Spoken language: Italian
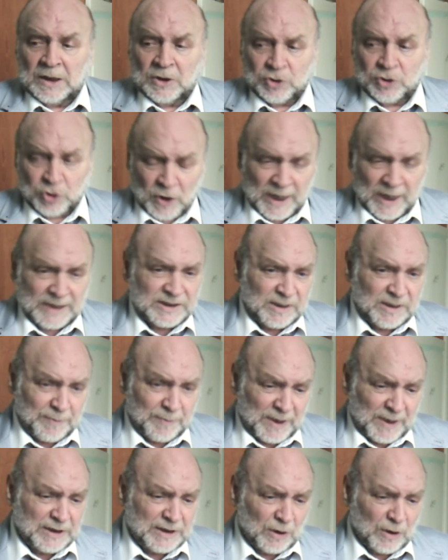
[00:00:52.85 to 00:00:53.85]
cioè si
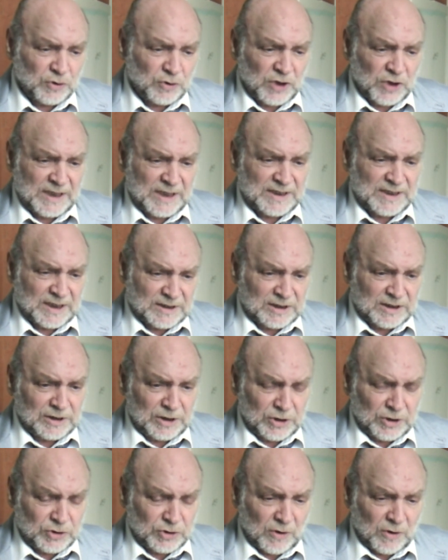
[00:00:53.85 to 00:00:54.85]
prende coscienza e si
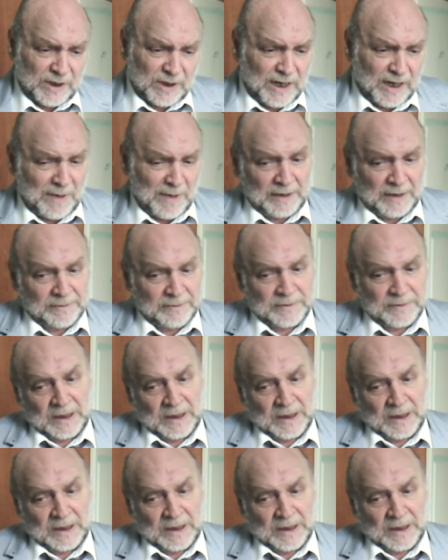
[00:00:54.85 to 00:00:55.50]
dice ok ma